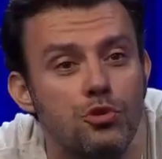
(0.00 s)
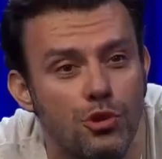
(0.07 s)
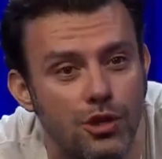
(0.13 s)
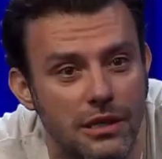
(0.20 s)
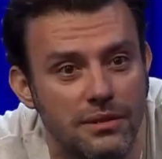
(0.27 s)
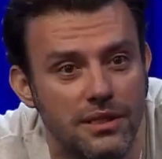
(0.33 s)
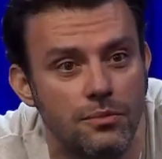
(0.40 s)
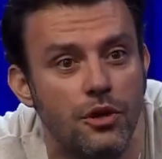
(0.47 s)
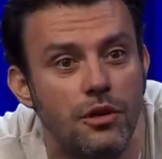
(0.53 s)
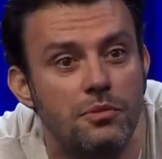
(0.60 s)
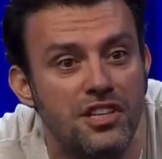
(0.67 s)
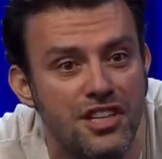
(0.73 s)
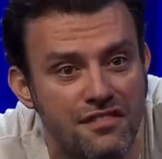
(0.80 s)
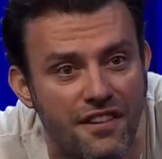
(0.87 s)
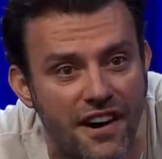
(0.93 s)
söyle bana böyle bir
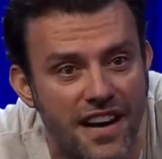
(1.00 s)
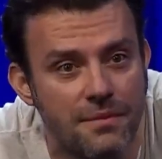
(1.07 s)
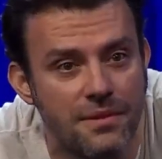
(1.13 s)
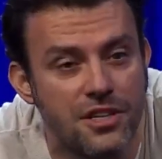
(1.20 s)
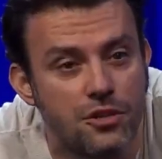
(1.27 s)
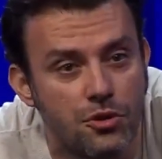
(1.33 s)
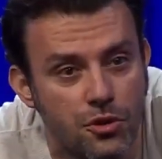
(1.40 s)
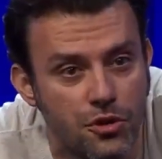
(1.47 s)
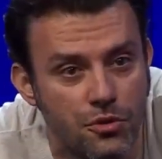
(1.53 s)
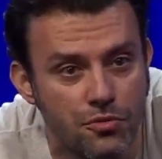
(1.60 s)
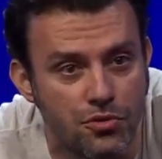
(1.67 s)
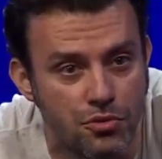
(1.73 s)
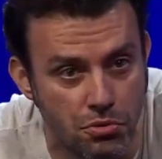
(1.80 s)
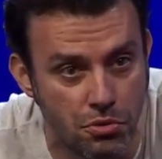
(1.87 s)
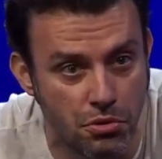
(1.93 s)
şey var mı hiç görüyor musun?